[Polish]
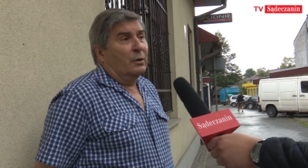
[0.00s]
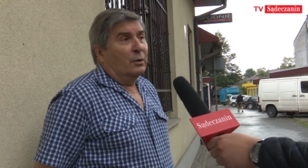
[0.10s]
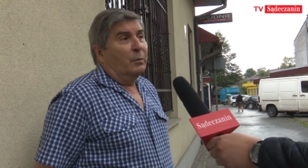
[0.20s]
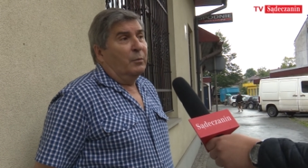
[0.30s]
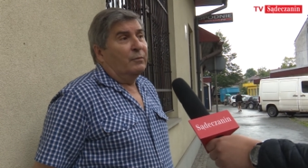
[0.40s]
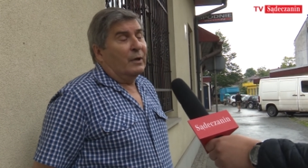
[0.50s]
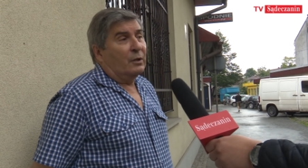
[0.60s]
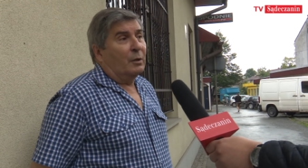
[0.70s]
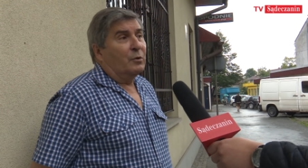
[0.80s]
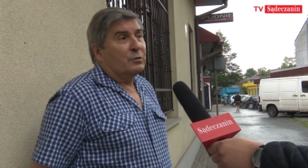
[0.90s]
no bo
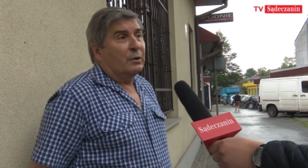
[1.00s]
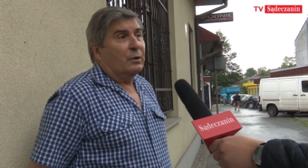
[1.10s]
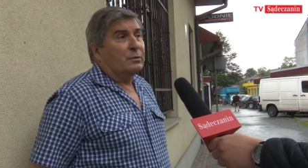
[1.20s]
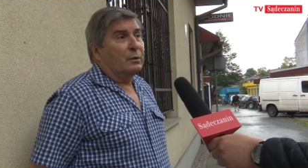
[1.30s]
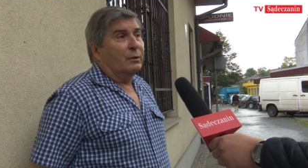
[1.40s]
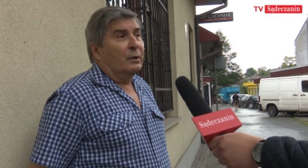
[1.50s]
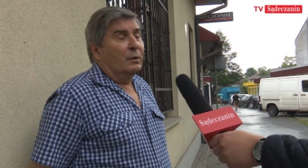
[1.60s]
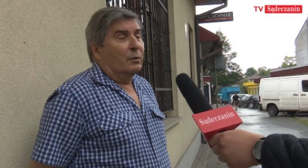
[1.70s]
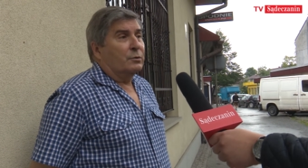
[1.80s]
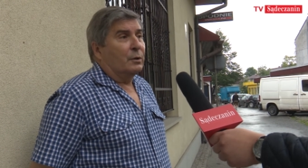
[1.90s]
wiadomo, że to są
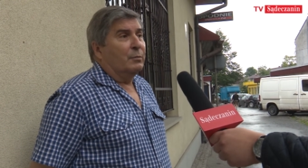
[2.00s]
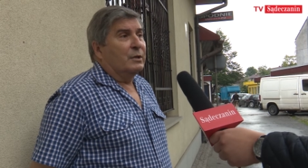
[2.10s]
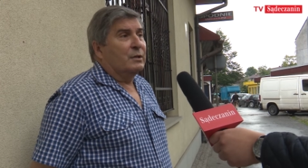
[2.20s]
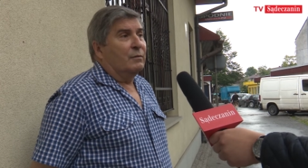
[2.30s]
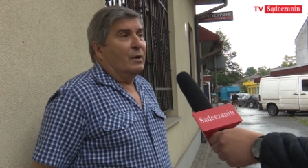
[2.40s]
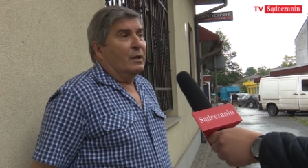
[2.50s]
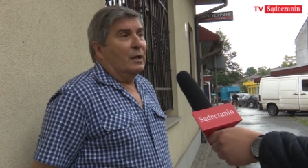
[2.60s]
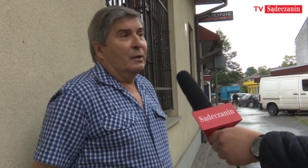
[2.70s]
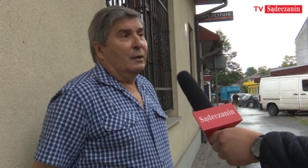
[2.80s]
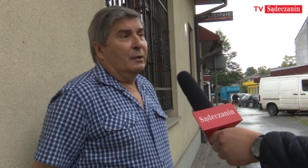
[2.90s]
osoby
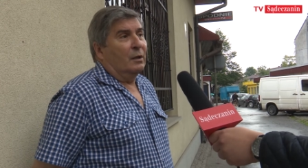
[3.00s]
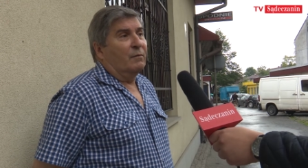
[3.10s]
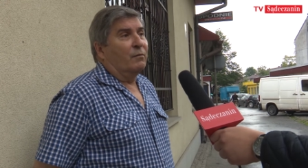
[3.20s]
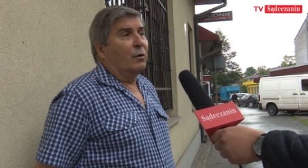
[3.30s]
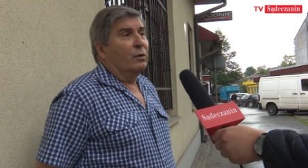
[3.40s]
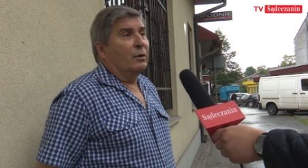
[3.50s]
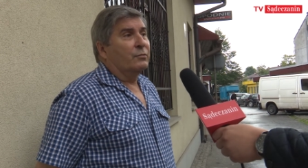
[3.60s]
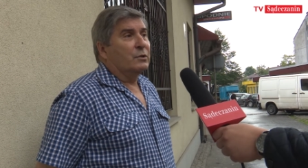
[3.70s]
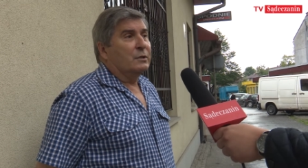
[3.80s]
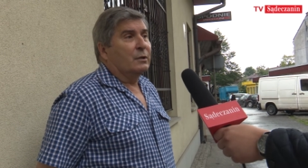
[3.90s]
cywilne, im wolno
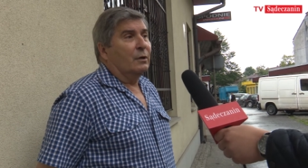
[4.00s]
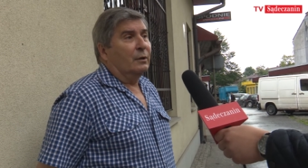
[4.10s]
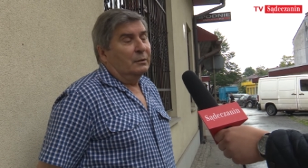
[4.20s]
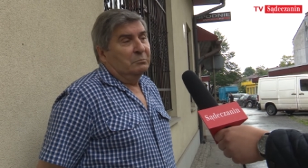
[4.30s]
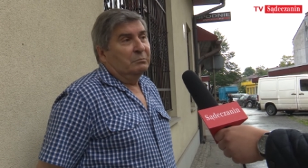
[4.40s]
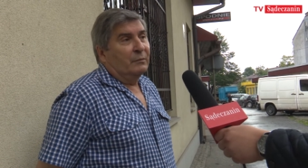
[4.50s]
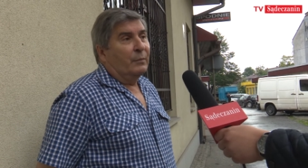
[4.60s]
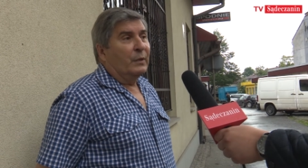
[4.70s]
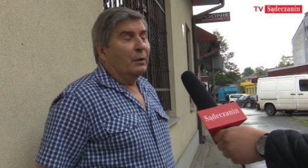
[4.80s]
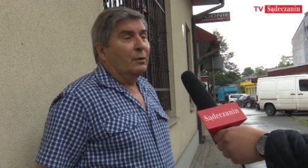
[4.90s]
wszystko.
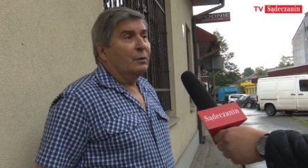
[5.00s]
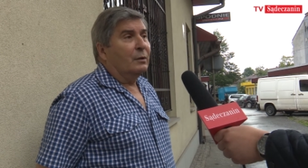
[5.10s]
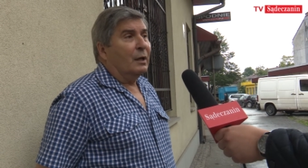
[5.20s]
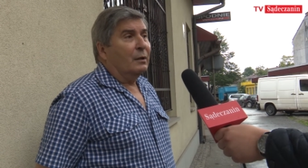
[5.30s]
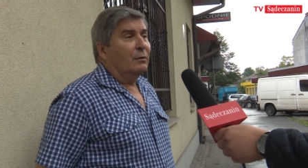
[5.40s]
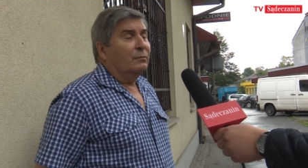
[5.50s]
No i to tak to